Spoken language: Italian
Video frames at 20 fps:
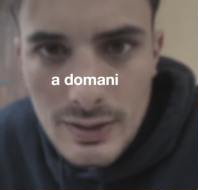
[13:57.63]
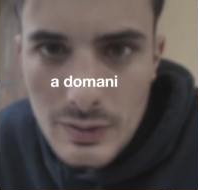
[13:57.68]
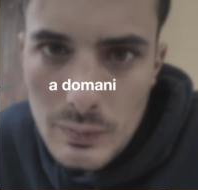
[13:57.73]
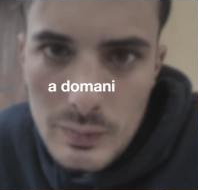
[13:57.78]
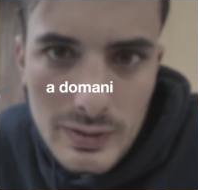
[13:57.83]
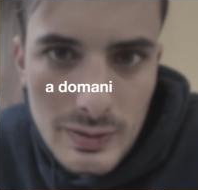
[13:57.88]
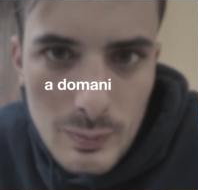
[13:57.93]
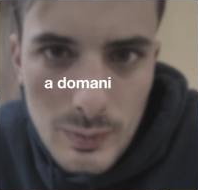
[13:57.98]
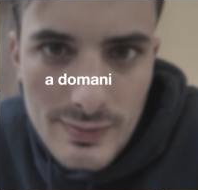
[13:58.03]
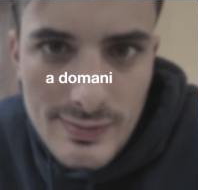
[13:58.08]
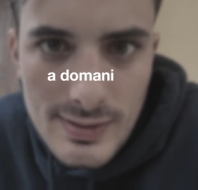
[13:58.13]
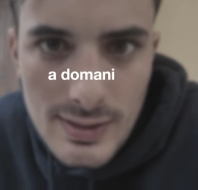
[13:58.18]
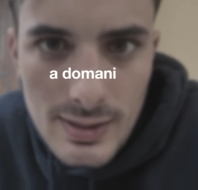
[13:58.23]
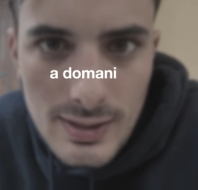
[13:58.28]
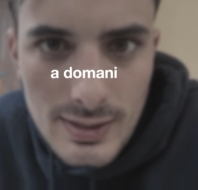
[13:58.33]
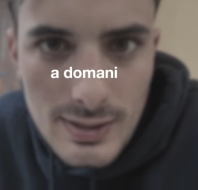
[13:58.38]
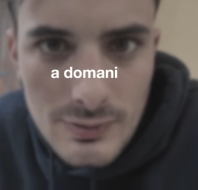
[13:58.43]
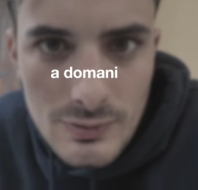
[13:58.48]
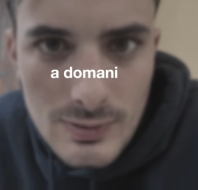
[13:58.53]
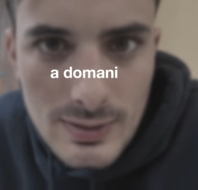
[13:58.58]
quindi questa
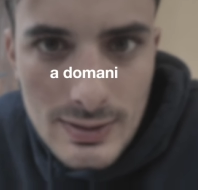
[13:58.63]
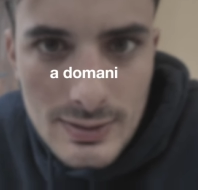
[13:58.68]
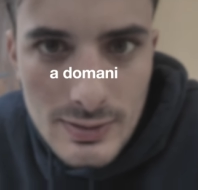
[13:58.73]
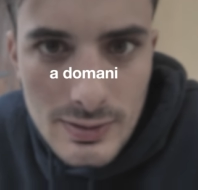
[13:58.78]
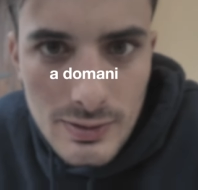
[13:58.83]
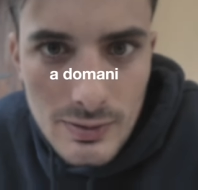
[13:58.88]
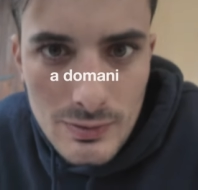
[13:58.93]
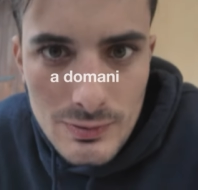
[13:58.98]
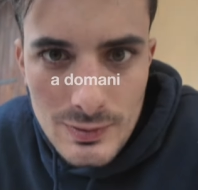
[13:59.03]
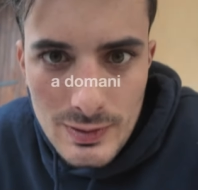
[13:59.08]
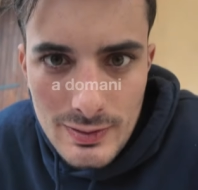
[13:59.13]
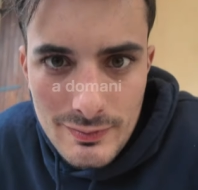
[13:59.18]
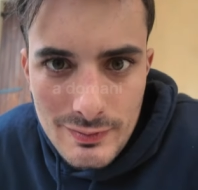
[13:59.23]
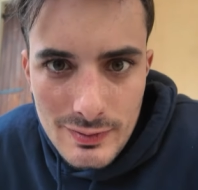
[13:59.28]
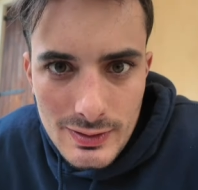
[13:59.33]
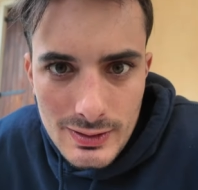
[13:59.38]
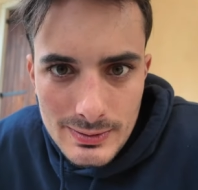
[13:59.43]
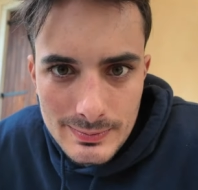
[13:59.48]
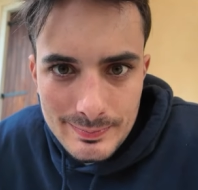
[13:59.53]
è la giornata di oggi alla fine.